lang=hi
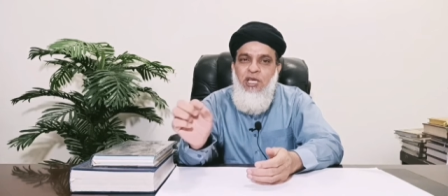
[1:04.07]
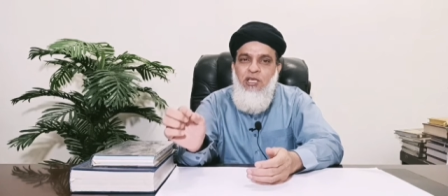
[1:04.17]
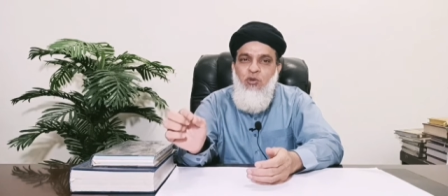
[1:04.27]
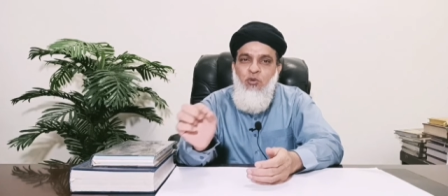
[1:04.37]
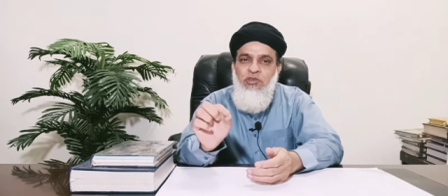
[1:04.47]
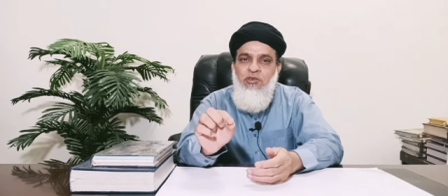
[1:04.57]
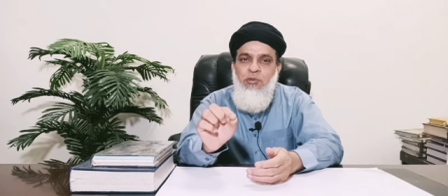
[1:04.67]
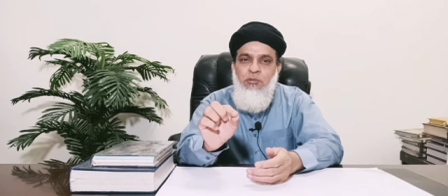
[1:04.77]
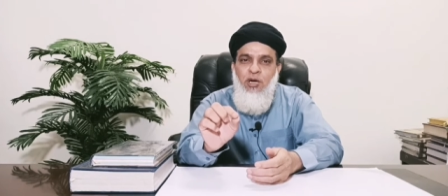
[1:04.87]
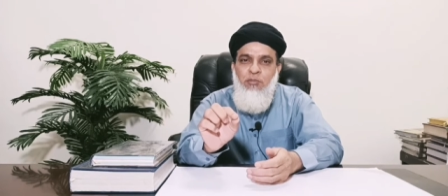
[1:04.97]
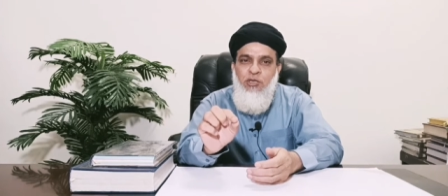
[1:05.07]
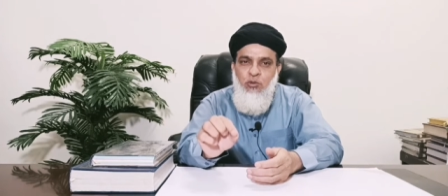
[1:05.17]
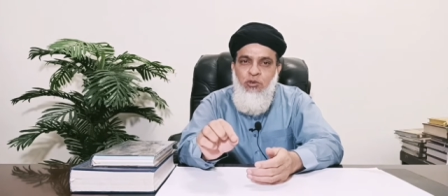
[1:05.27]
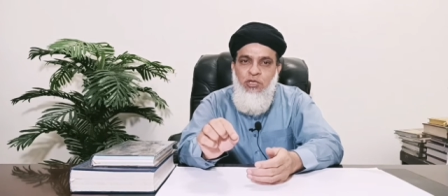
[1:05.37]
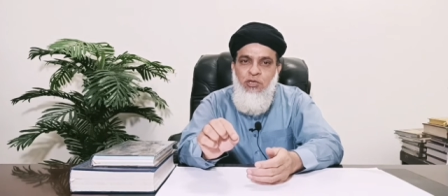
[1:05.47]
बंदे की थोड़ी सी भी
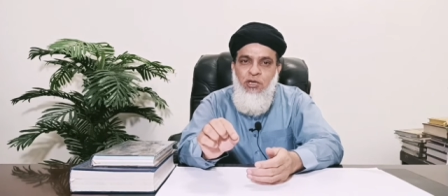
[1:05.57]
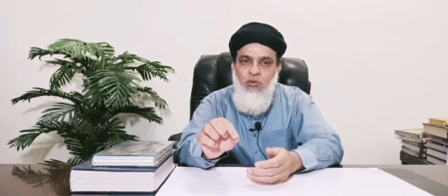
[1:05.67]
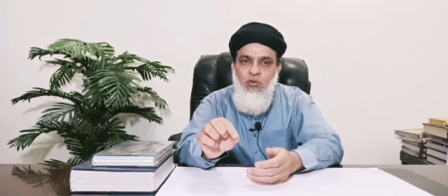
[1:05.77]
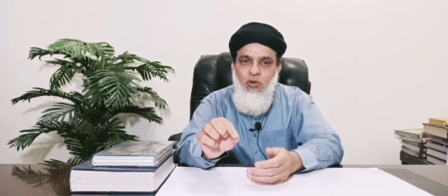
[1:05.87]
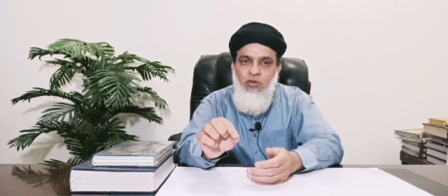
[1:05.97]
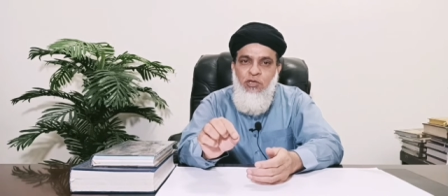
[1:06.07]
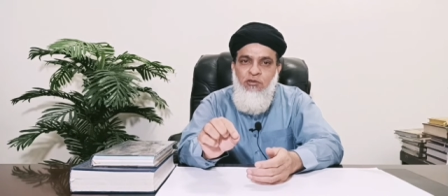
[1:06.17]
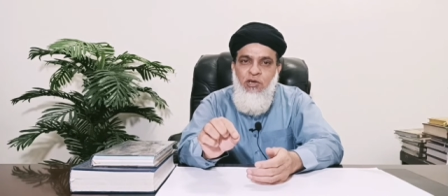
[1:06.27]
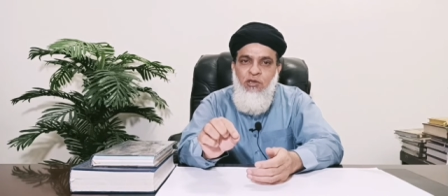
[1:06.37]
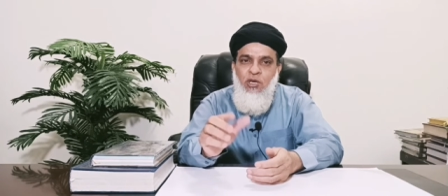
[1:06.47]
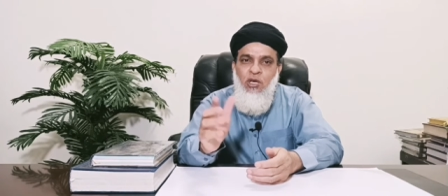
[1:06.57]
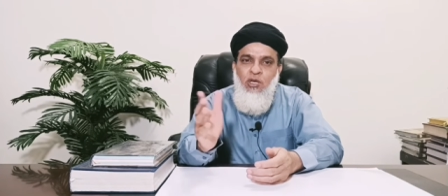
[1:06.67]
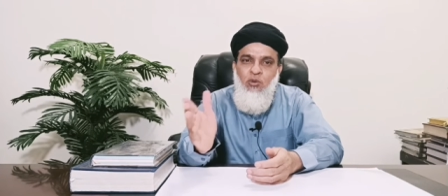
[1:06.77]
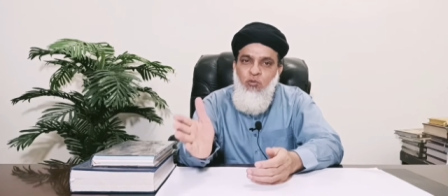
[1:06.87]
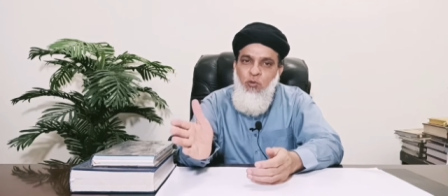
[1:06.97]
मोहब्बत होती है औरत के साथ
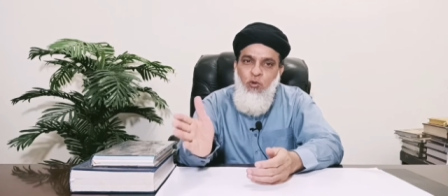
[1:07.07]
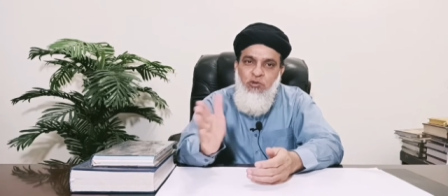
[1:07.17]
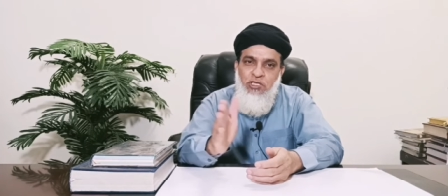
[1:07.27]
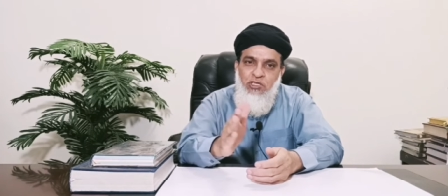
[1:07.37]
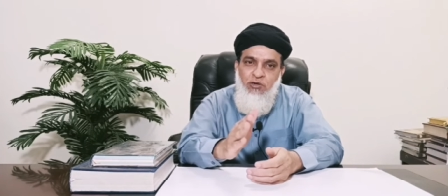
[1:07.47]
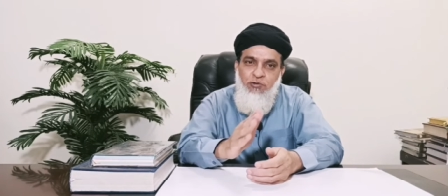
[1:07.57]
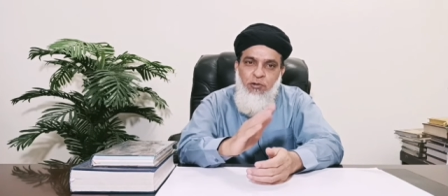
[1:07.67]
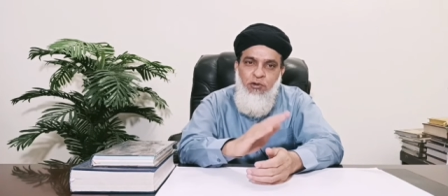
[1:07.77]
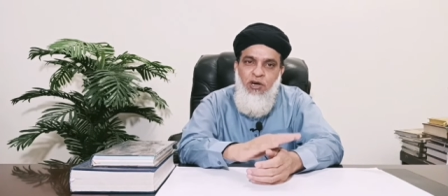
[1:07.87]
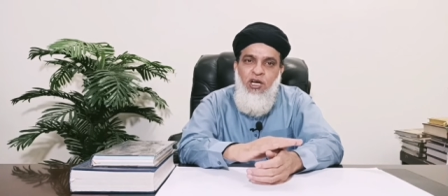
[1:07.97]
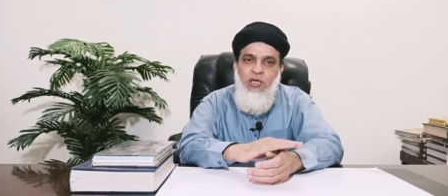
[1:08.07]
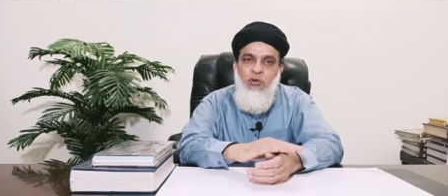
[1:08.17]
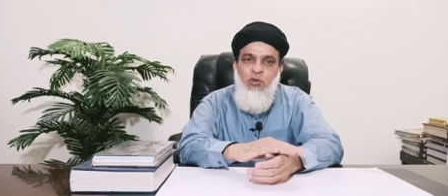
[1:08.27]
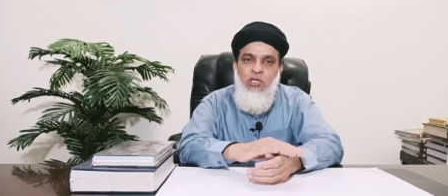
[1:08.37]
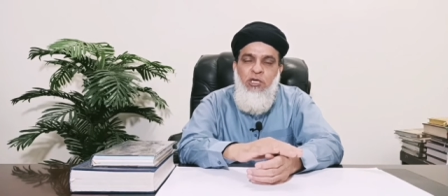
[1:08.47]
तो वो उसकी तरफ
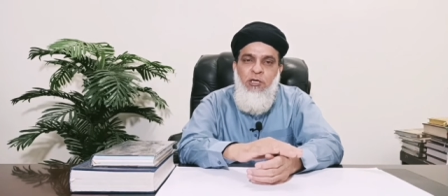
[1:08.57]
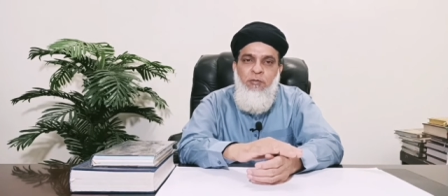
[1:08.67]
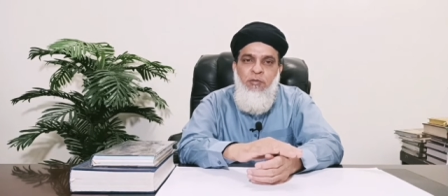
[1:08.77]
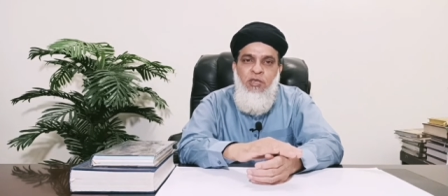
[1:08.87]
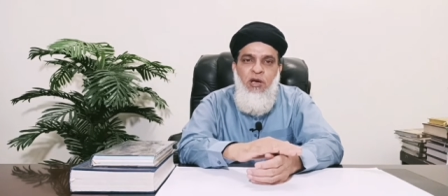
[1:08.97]
रागिब होता है